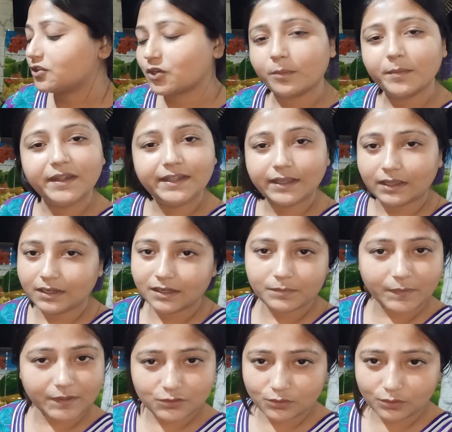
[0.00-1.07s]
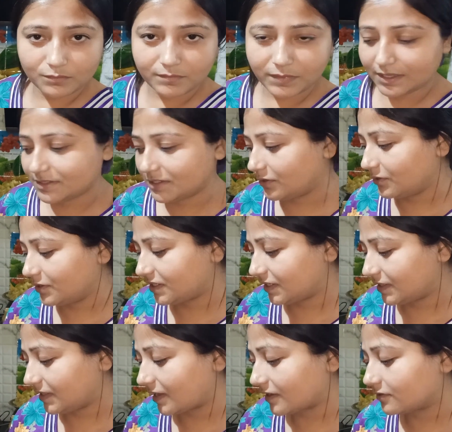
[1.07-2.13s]
সবের ডাল আর পাঁচ রকম ভাজা হয়েছে
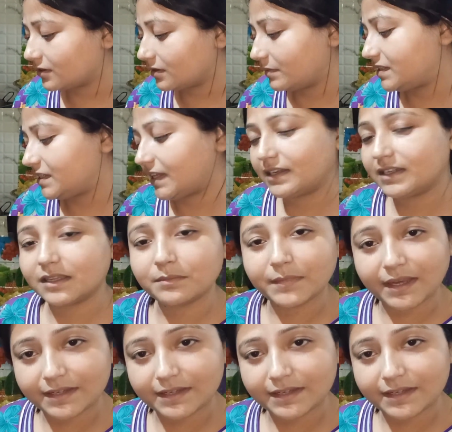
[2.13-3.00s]
এদিকে এখন আমি চিকেনটা